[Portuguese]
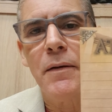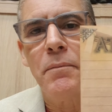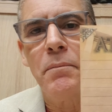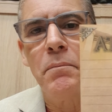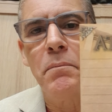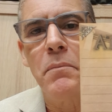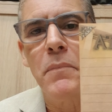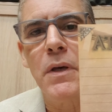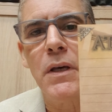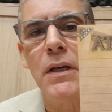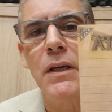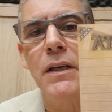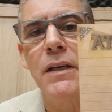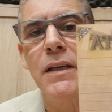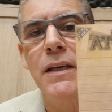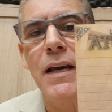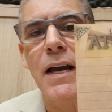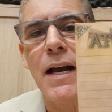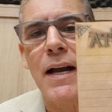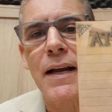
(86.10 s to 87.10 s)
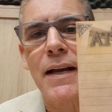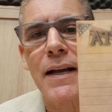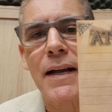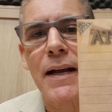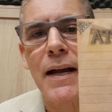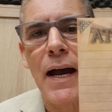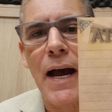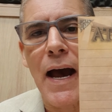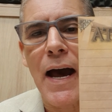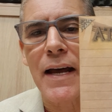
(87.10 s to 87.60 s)
Minha
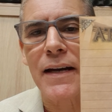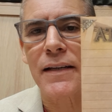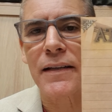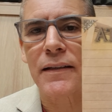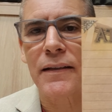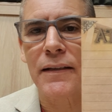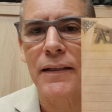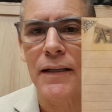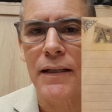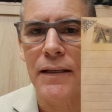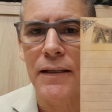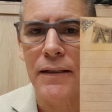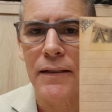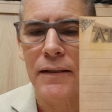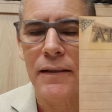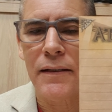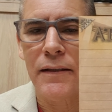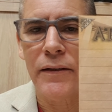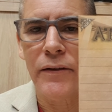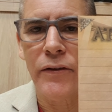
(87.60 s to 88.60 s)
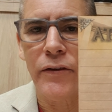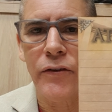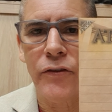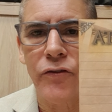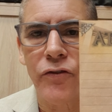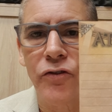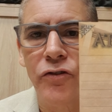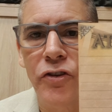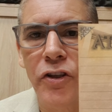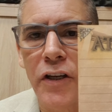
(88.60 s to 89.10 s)
carta
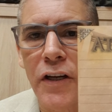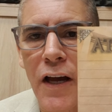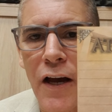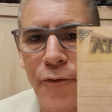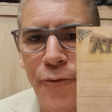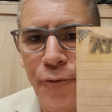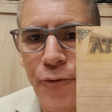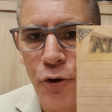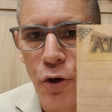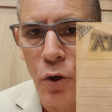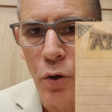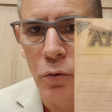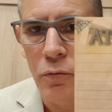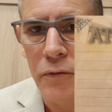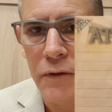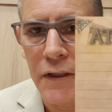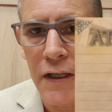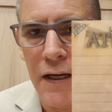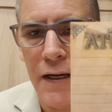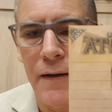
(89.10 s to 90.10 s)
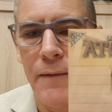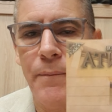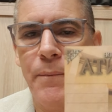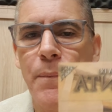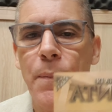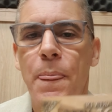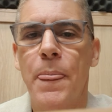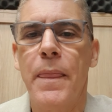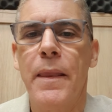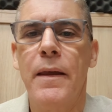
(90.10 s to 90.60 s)
de afronta
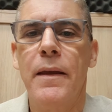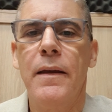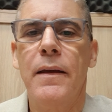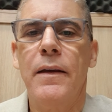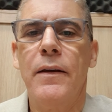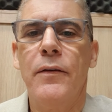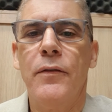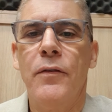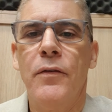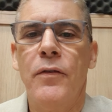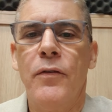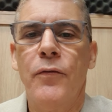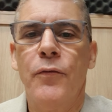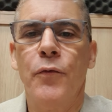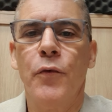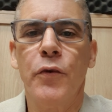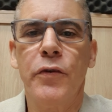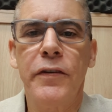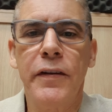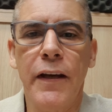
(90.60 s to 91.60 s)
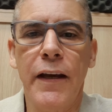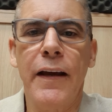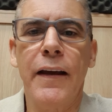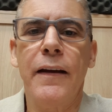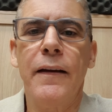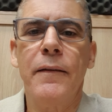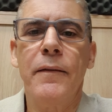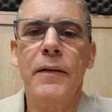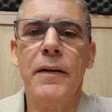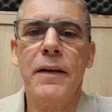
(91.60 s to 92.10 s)

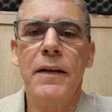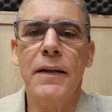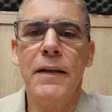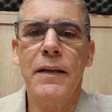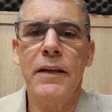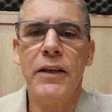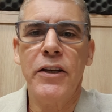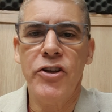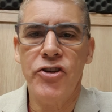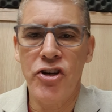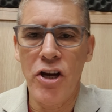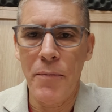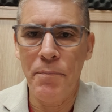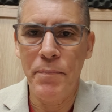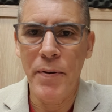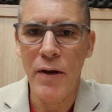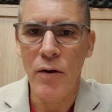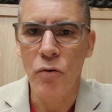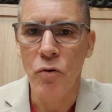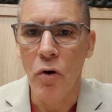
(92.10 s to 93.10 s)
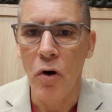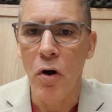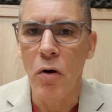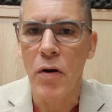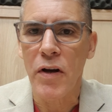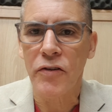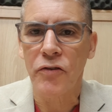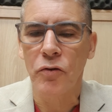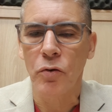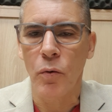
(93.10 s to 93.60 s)
você que já
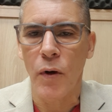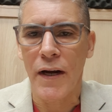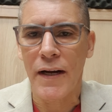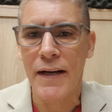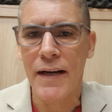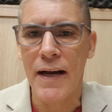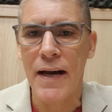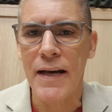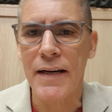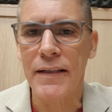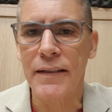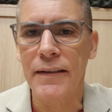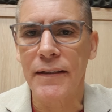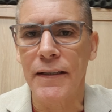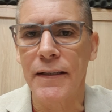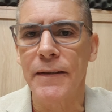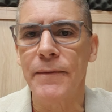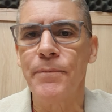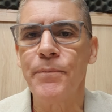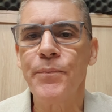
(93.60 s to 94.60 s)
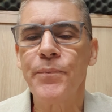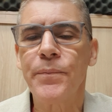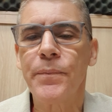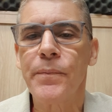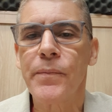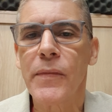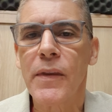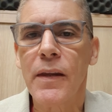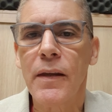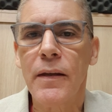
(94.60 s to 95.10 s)
pegou a sua carta,
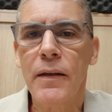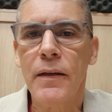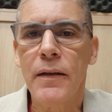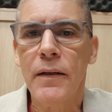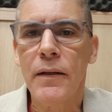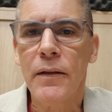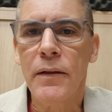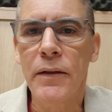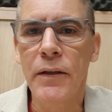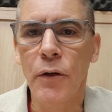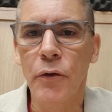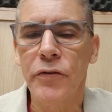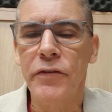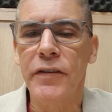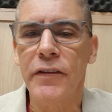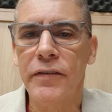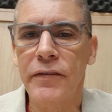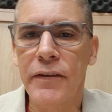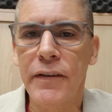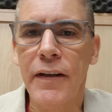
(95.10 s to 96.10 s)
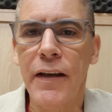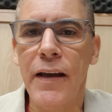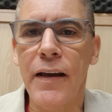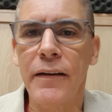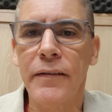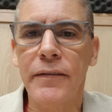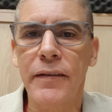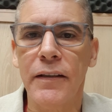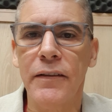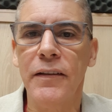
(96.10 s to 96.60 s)
não se
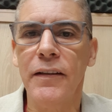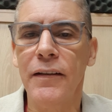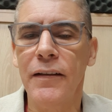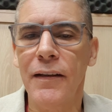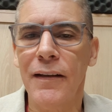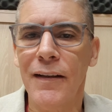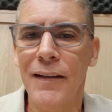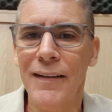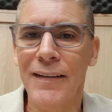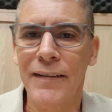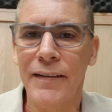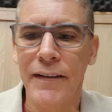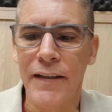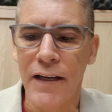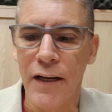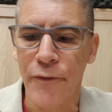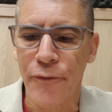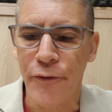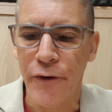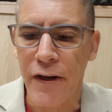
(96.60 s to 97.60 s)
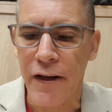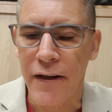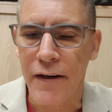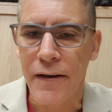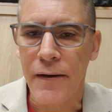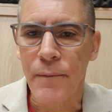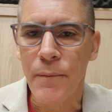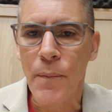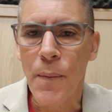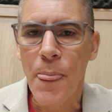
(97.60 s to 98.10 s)
esqueça de
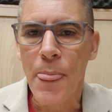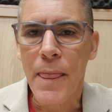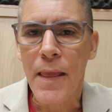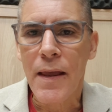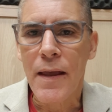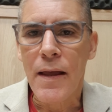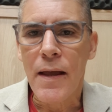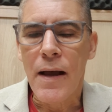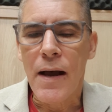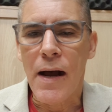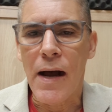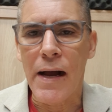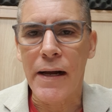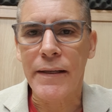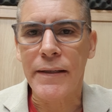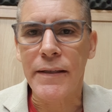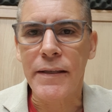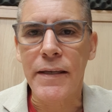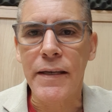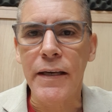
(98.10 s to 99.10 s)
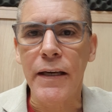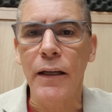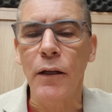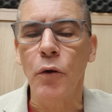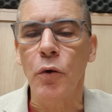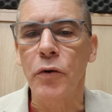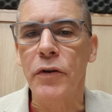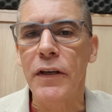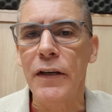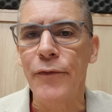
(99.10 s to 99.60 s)
escrever
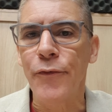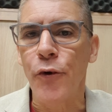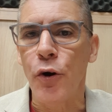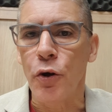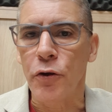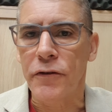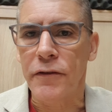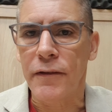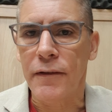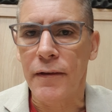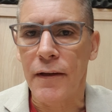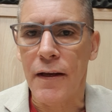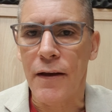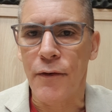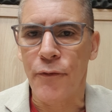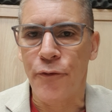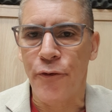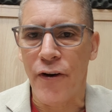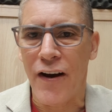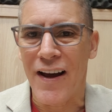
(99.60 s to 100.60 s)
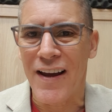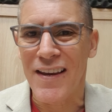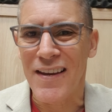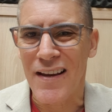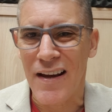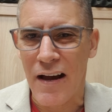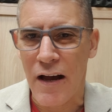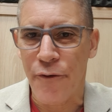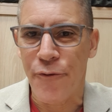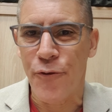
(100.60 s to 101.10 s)
aquilo que você vai
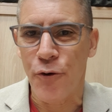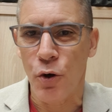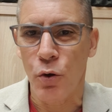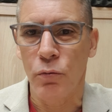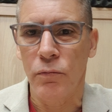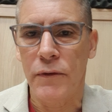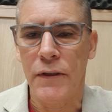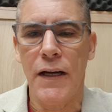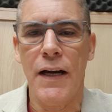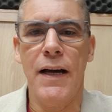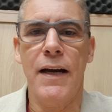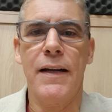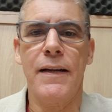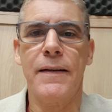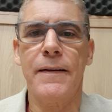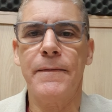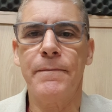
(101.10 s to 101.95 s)
afrontar,